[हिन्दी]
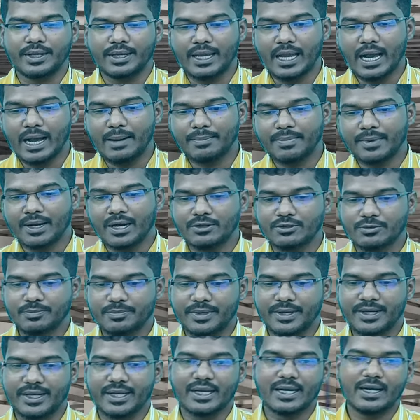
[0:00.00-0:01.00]
ये आपका जो
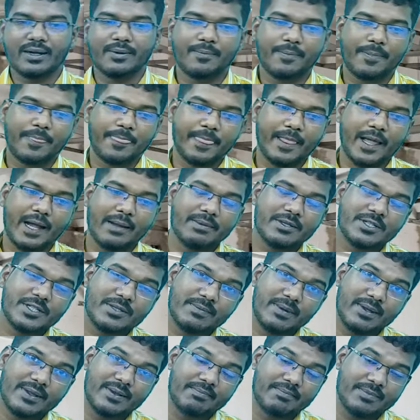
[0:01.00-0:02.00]
पड़ेगा अब
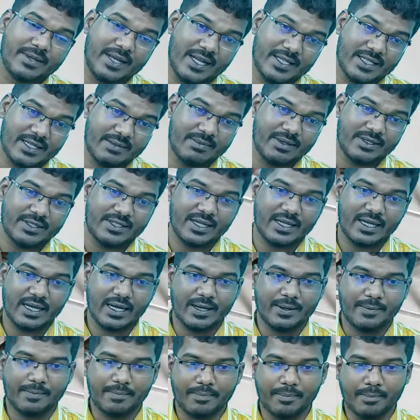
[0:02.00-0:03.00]
इसमें जरा
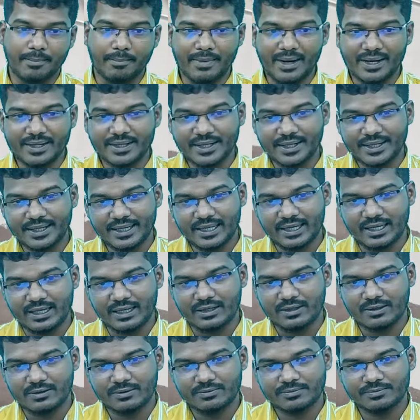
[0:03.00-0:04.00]
समझिएगा
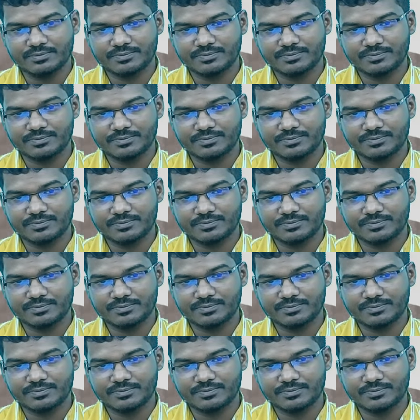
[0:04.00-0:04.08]
मटेरियल